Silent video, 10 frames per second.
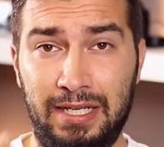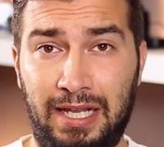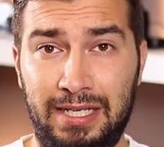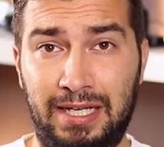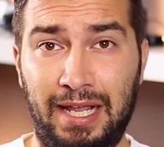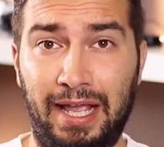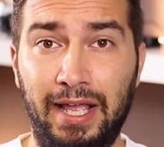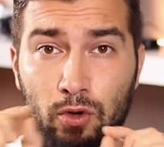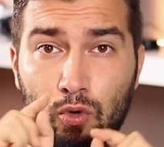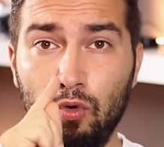es que
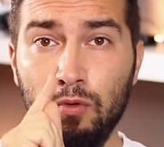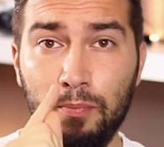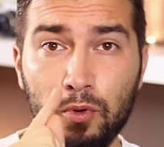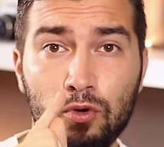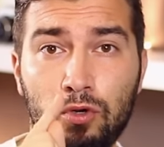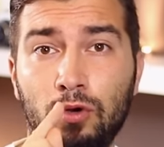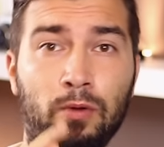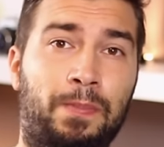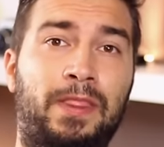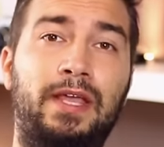esté en un punto